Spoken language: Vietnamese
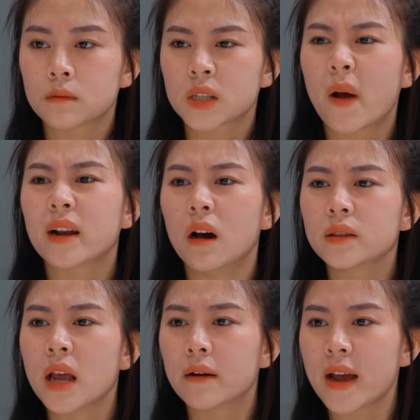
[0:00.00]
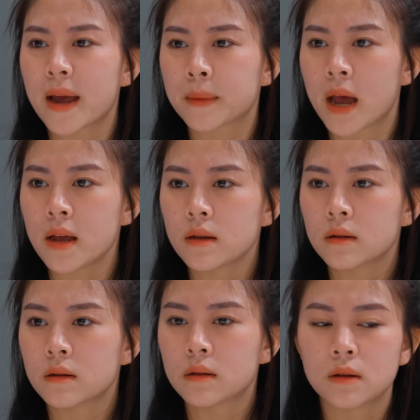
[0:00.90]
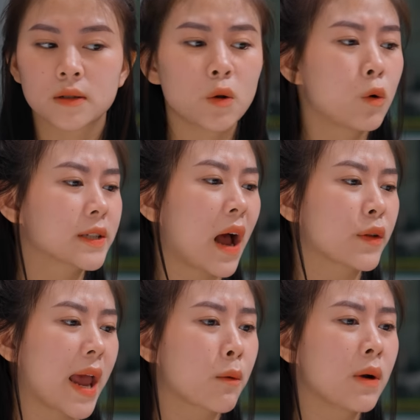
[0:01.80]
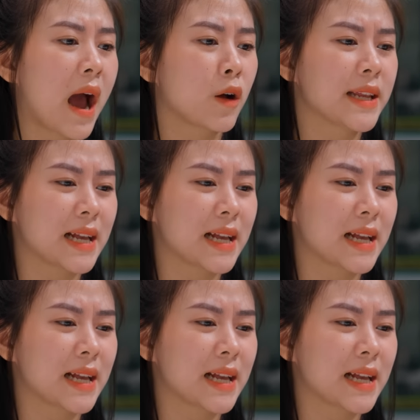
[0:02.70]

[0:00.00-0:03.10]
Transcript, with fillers: sao anh lớn tiếng với em thế dù sao thì em cũng là con